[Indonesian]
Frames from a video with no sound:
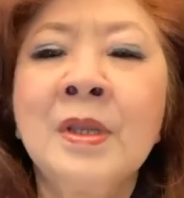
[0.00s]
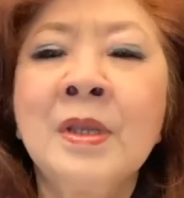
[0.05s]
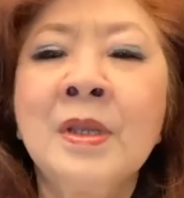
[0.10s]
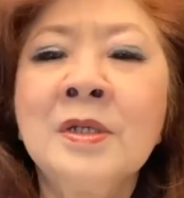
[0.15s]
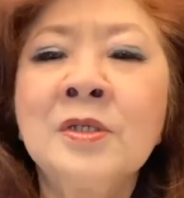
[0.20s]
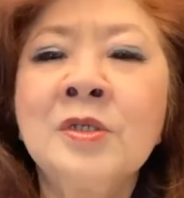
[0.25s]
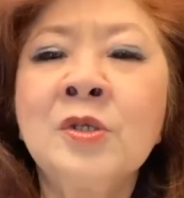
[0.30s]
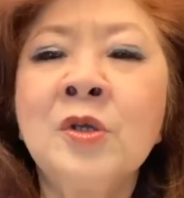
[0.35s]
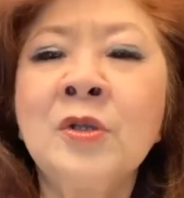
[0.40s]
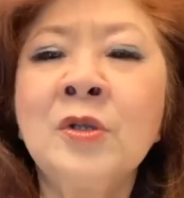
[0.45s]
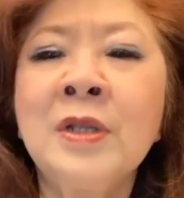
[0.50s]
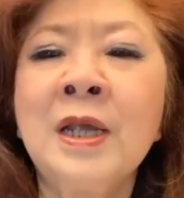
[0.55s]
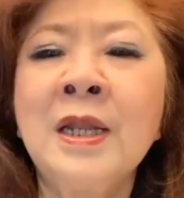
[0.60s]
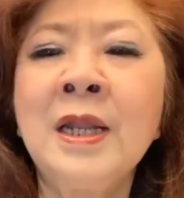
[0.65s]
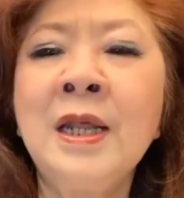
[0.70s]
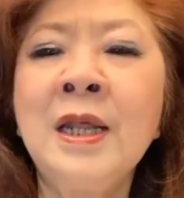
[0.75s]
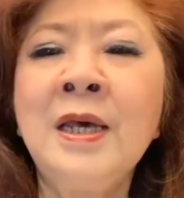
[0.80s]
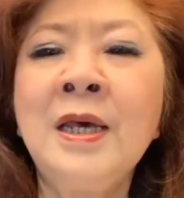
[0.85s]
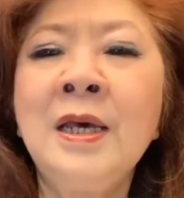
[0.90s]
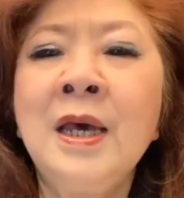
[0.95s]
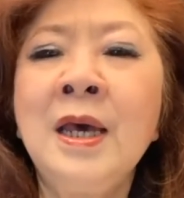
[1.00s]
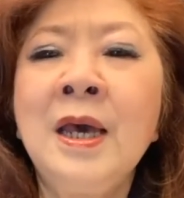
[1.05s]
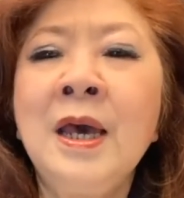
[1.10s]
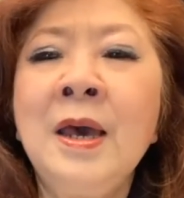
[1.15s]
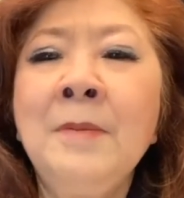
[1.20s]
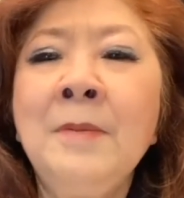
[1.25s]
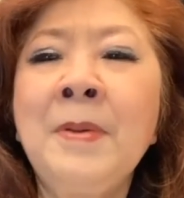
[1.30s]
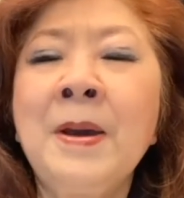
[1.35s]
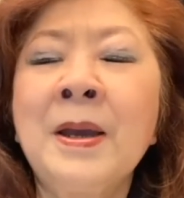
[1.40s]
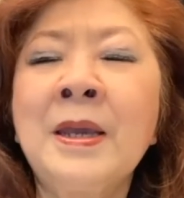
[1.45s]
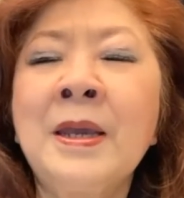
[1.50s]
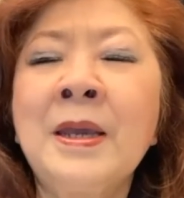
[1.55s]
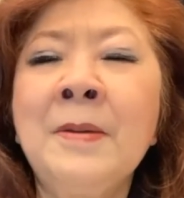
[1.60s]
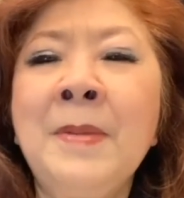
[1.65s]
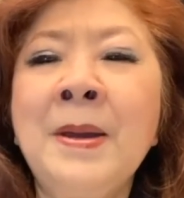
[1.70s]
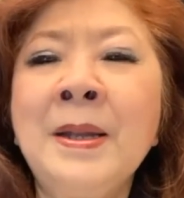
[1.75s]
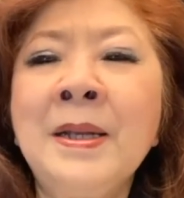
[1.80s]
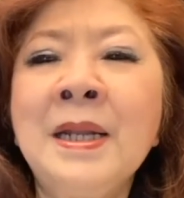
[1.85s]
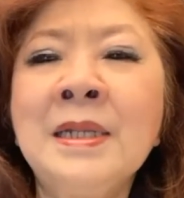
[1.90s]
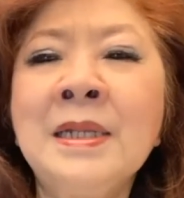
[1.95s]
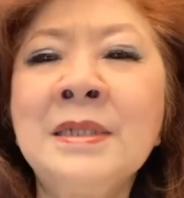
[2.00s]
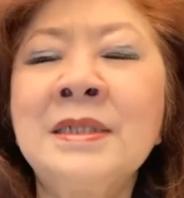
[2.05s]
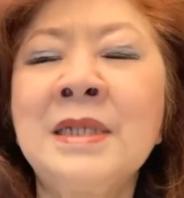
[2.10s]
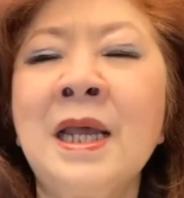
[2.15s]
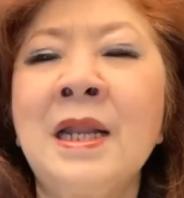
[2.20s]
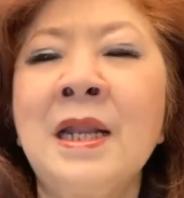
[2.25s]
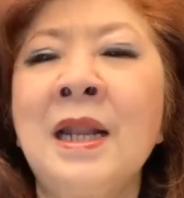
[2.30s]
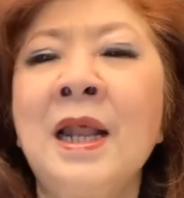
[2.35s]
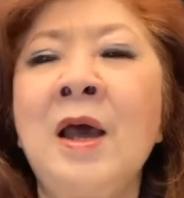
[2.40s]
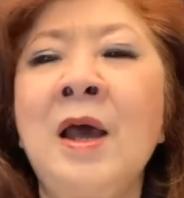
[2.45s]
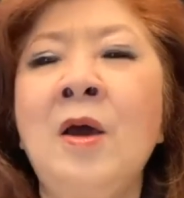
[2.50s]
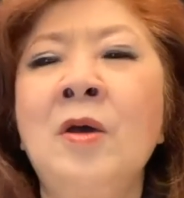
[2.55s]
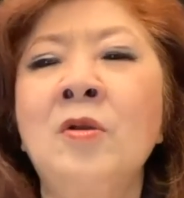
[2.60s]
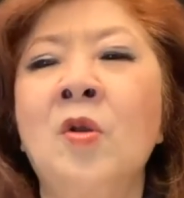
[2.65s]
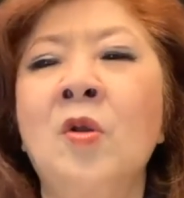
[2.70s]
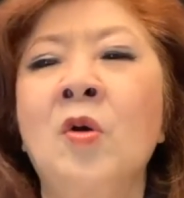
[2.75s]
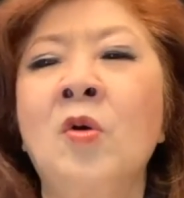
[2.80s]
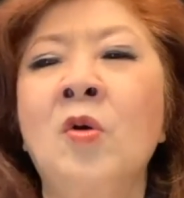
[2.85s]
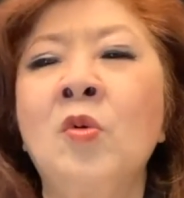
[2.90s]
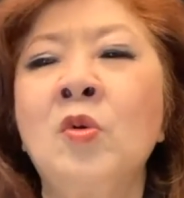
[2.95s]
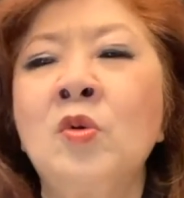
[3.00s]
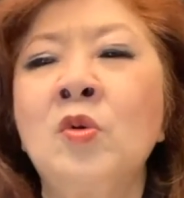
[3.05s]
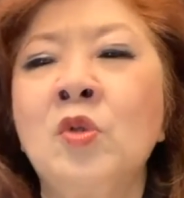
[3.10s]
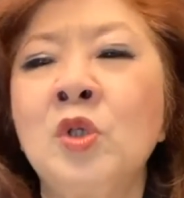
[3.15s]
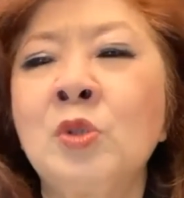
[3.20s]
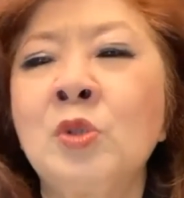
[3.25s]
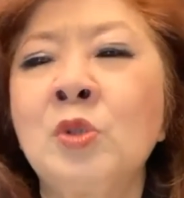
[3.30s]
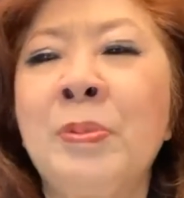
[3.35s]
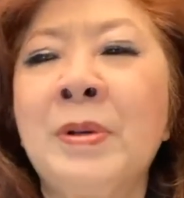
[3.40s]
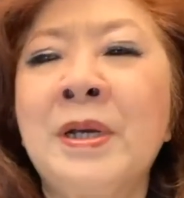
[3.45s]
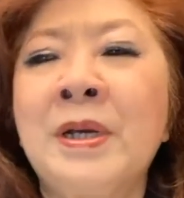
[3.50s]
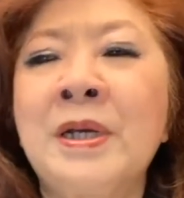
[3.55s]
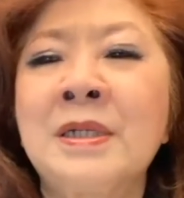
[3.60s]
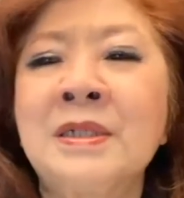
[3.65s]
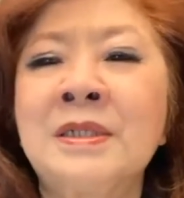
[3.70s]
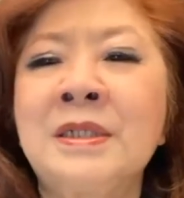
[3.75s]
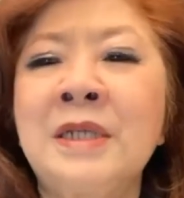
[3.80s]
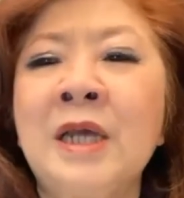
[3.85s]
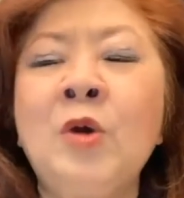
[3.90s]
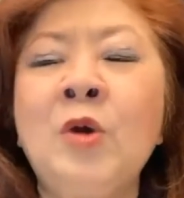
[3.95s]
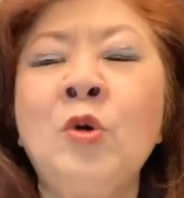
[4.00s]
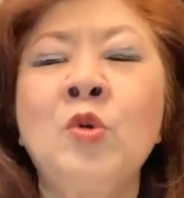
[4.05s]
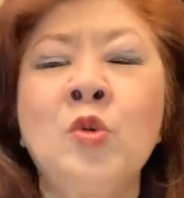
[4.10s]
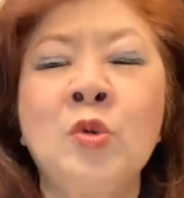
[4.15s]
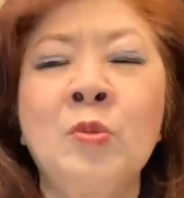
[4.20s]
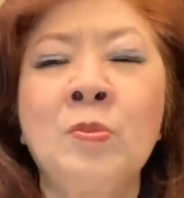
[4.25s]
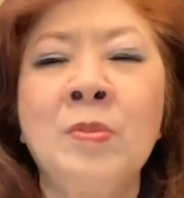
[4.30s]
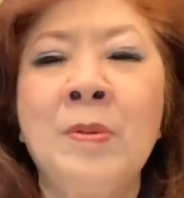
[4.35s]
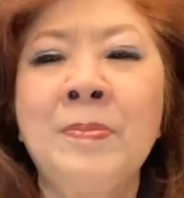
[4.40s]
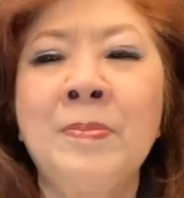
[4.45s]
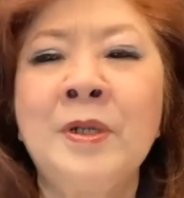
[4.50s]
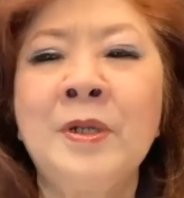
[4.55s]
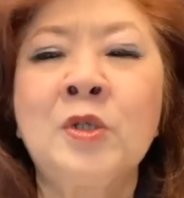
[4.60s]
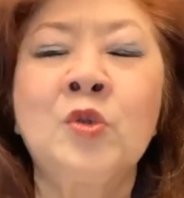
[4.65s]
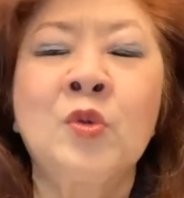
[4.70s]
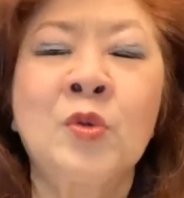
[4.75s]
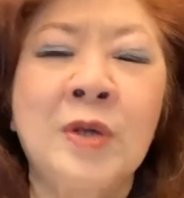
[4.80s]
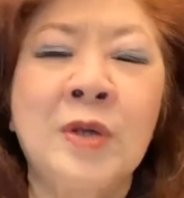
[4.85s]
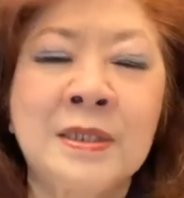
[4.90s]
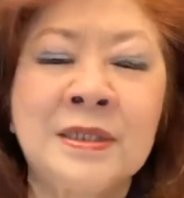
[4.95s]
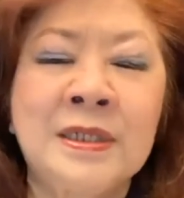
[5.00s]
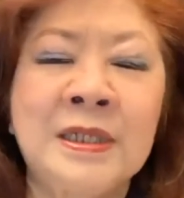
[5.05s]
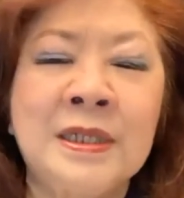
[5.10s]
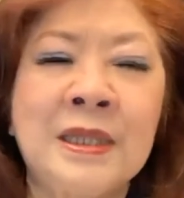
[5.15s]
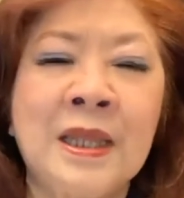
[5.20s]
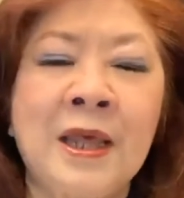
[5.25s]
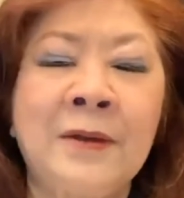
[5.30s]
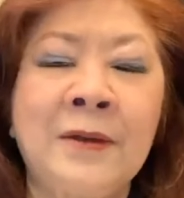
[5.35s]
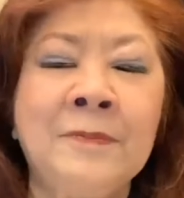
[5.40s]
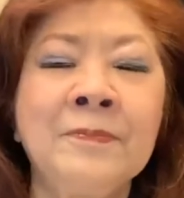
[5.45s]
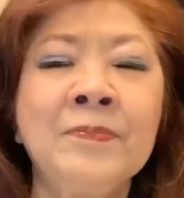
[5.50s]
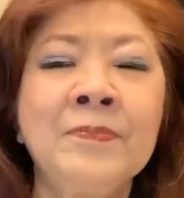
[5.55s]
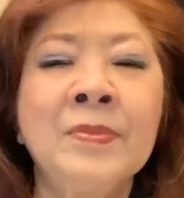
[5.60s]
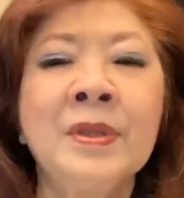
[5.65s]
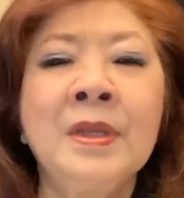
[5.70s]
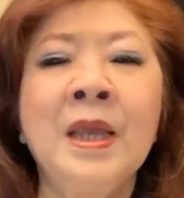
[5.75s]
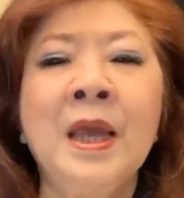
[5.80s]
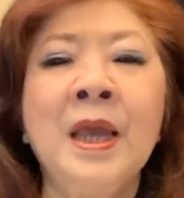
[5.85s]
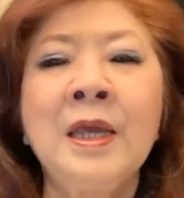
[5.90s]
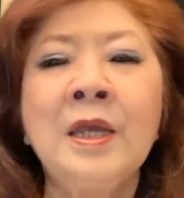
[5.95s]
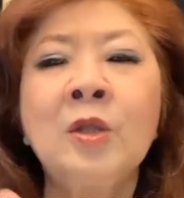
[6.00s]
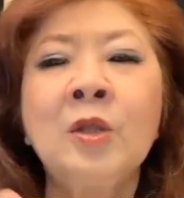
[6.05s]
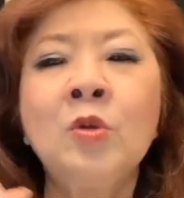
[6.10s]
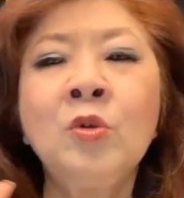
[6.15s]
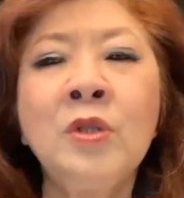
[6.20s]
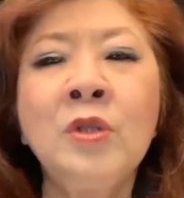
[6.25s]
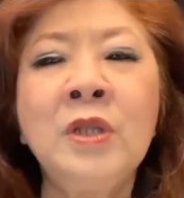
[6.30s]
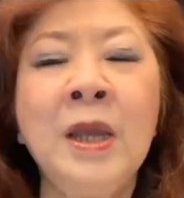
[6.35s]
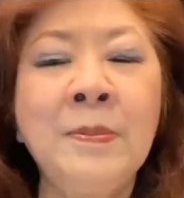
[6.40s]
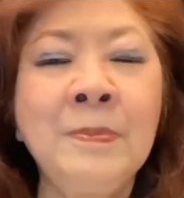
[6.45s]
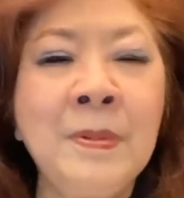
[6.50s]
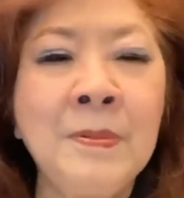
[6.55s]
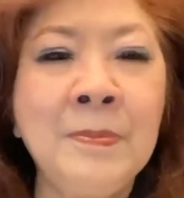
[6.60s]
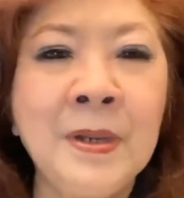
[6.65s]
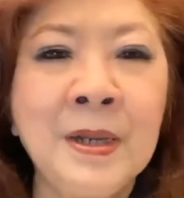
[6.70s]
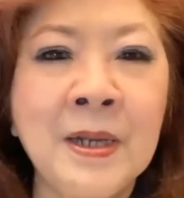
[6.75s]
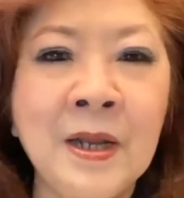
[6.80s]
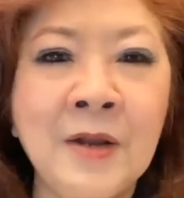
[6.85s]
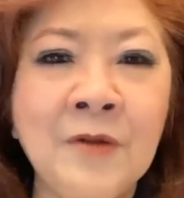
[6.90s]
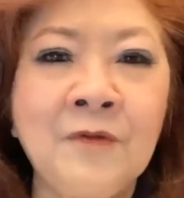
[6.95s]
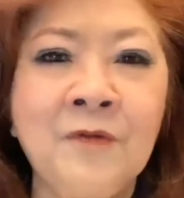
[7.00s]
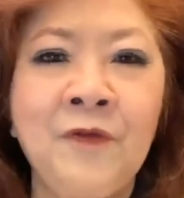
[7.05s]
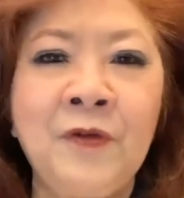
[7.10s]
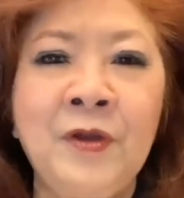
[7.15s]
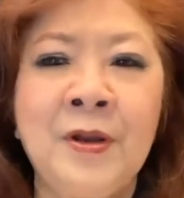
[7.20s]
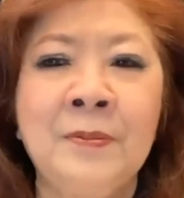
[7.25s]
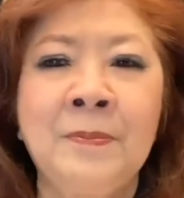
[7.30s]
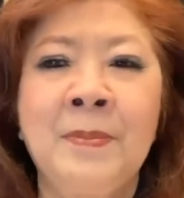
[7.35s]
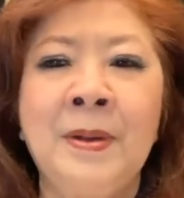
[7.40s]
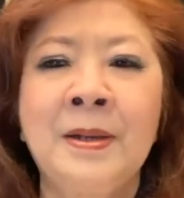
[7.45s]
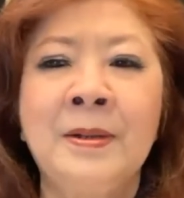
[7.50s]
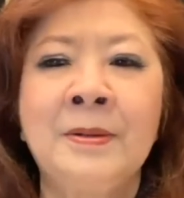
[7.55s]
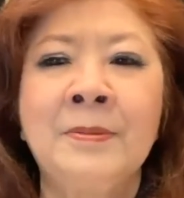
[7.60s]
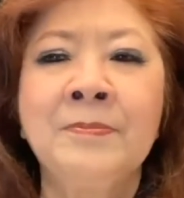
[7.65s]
Saudara, bagaimana cara Roh Kudus bekerja untuk memberi sukacita? Yaitu dia memberikan firman.